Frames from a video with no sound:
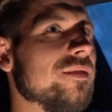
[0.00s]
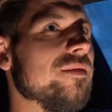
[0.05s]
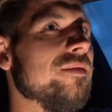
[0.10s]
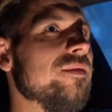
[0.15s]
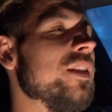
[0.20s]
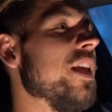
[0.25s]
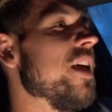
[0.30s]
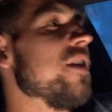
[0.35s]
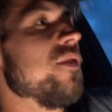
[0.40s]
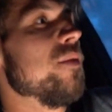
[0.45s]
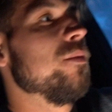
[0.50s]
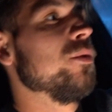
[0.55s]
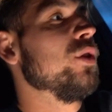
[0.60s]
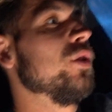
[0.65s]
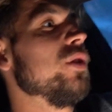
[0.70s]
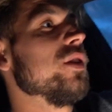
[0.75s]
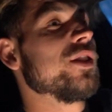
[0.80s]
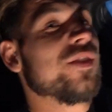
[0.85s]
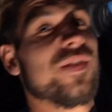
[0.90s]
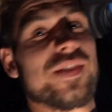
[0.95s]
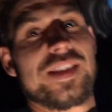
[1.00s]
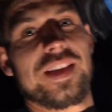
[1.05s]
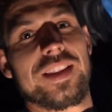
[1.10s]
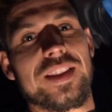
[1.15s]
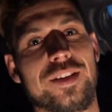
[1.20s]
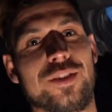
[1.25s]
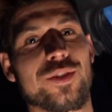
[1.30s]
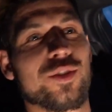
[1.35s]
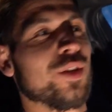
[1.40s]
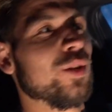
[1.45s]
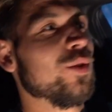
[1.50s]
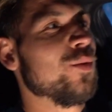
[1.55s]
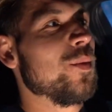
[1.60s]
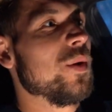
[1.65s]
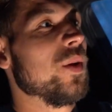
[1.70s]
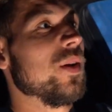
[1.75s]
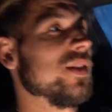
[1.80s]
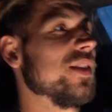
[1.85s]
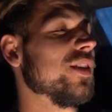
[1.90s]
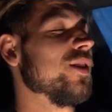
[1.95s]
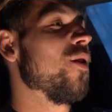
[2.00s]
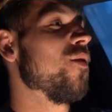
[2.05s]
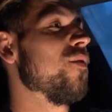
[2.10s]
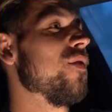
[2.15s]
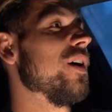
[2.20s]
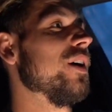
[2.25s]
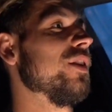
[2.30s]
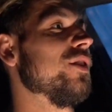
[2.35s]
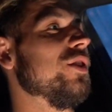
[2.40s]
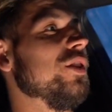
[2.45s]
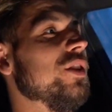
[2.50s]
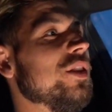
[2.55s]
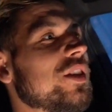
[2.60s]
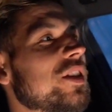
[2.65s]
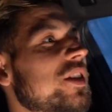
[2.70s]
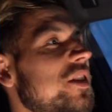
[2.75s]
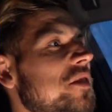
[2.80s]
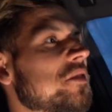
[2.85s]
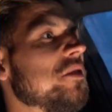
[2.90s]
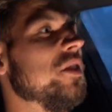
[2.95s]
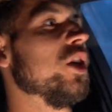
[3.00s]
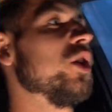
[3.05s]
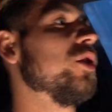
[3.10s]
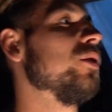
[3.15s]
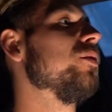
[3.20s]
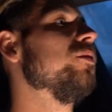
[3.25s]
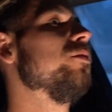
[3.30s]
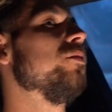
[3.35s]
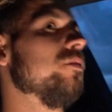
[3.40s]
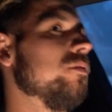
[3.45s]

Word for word: nie wiem, czy to jest kwestia tego, że lubię ryzykować i też